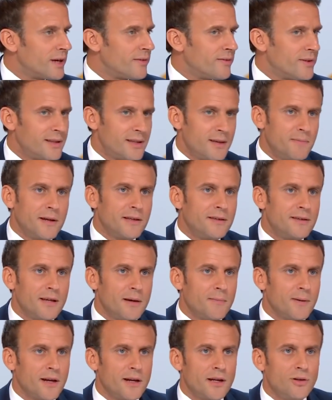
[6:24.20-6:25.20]
qui avait été
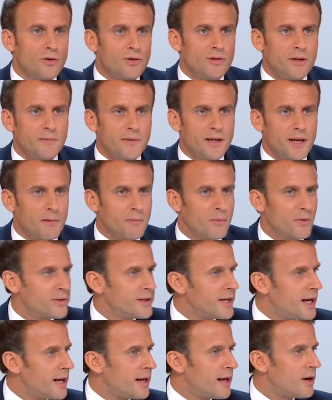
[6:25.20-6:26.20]
bâtie après la Deuxième Guerre
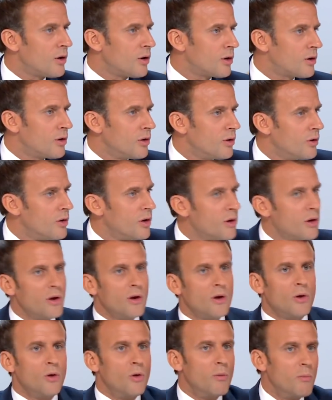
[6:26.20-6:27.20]
mondiale, alors que
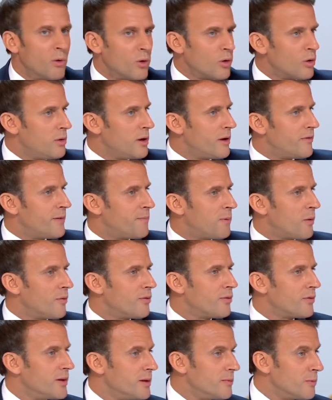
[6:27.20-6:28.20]
le monde lui avait
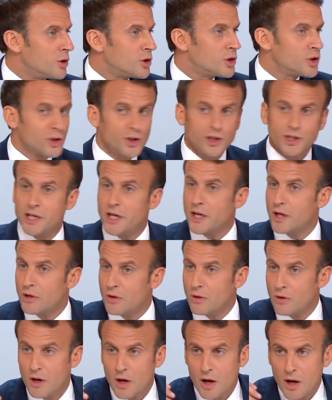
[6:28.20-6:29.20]
profondément changé,
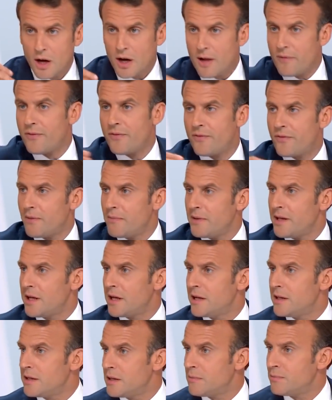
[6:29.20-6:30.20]
que la vie
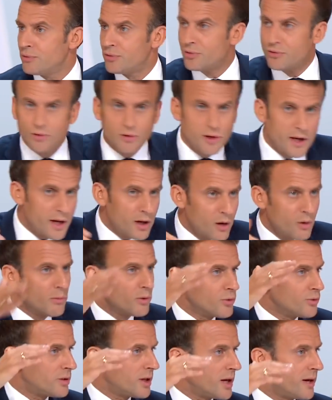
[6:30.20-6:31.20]
familiale était bousculée, que le
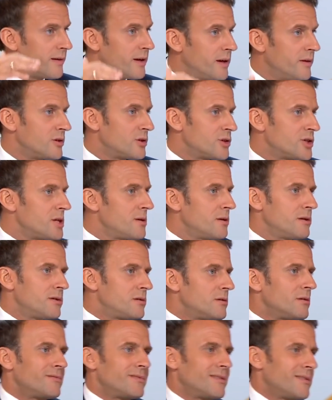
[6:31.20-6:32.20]
monde du travail avait changé, en
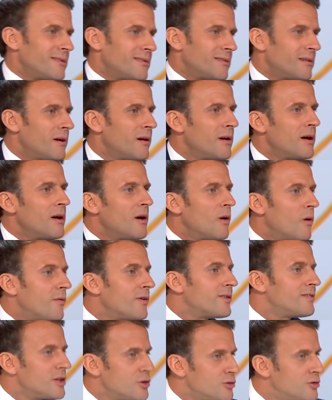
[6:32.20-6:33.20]
disant on
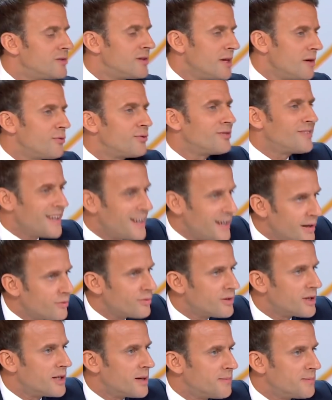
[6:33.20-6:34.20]
va s'ajuster, vous allez
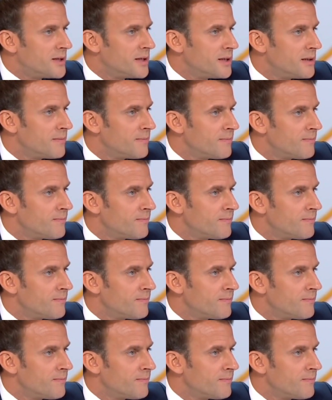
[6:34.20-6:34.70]
vous adapter.